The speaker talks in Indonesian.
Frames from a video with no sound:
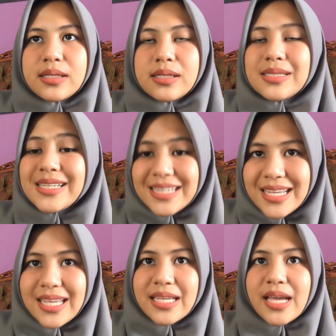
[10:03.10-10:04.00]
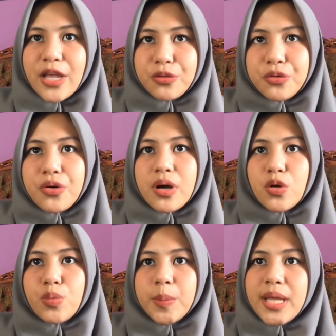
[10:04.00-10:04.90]
sendi yaitu
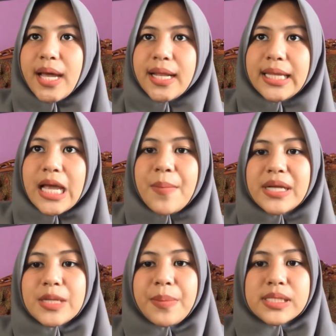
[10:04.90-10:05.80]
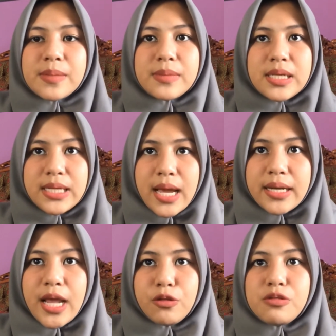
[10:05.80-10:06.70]
umumnya ada tiga macam
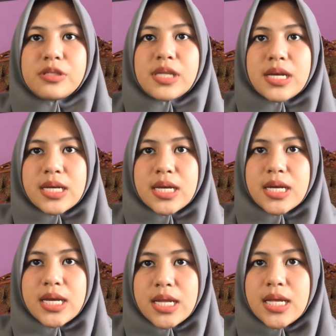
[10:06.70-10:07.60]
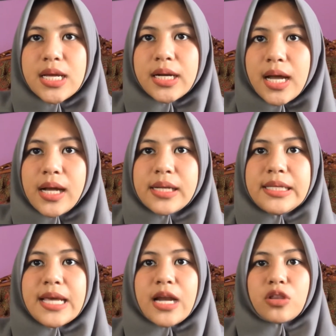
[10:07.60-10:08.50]
persendian yaitu sendi gerak
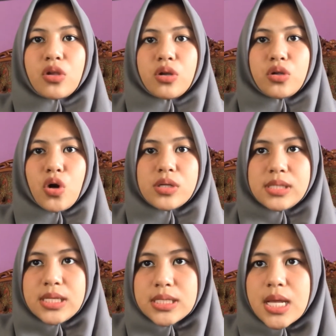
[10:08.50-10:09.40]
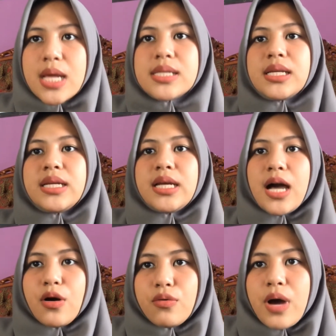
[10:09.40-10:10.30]
diartrosis, sendi
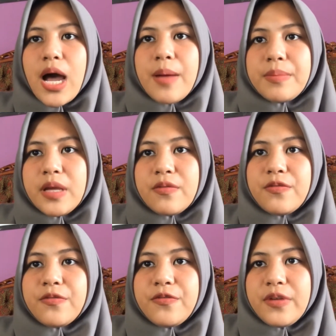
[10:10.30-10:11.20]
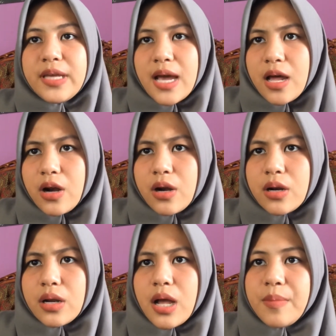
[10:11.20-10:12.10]
kaku amifiar,
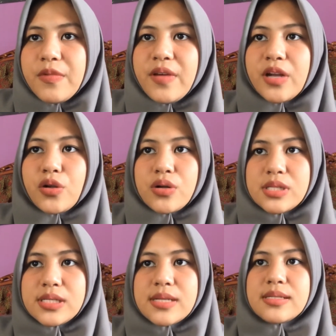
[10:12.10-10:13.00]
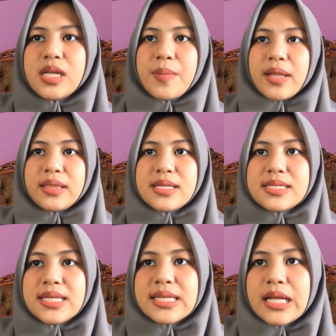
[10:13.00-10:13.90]
amifiartrosis, dan sendi mati
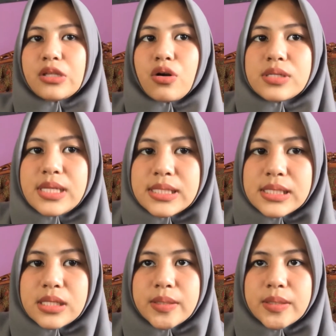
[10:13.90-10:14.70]
sinatrosis.